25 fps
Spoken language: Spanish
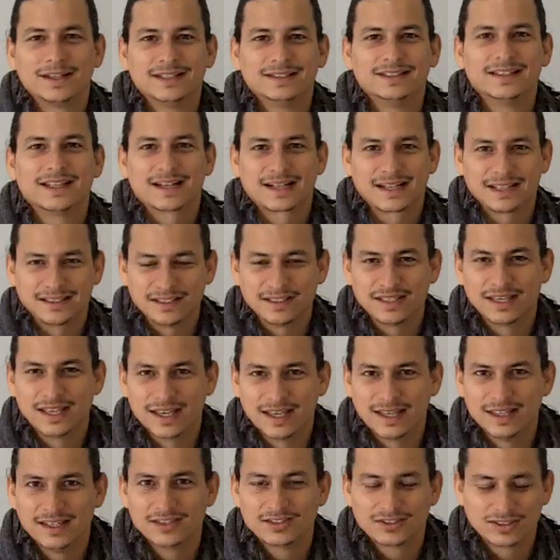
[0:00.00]
de Randy
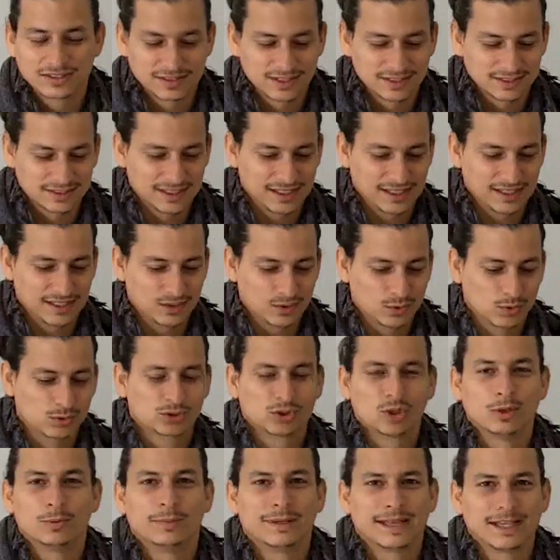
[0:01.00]
Gage, etcétera, del
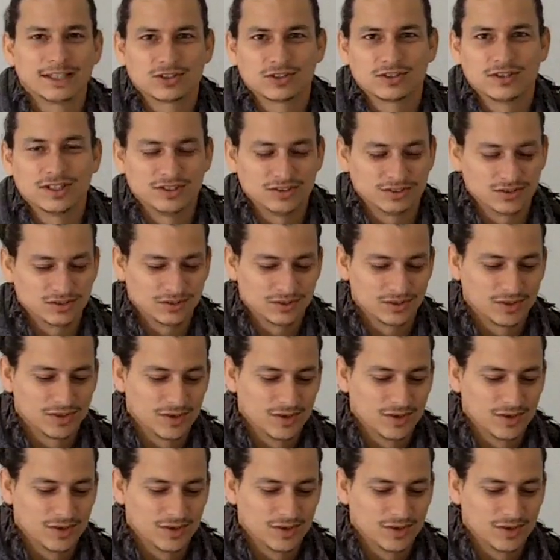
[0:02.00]
curso de Duplication Nation.